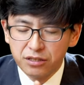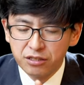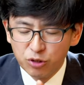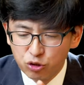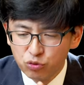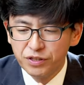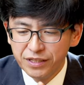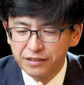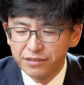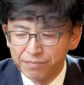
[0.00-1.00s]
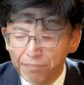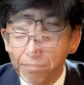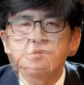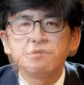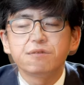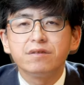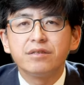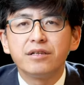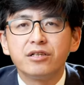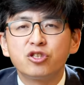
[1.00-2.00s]
怎么说呢？
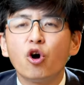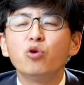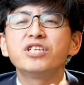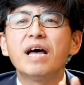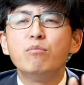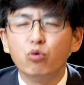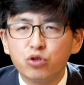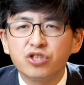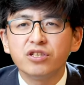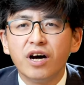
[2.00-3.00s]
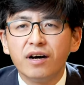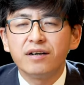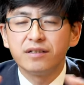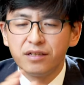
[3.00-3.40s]
朝三暮四哈，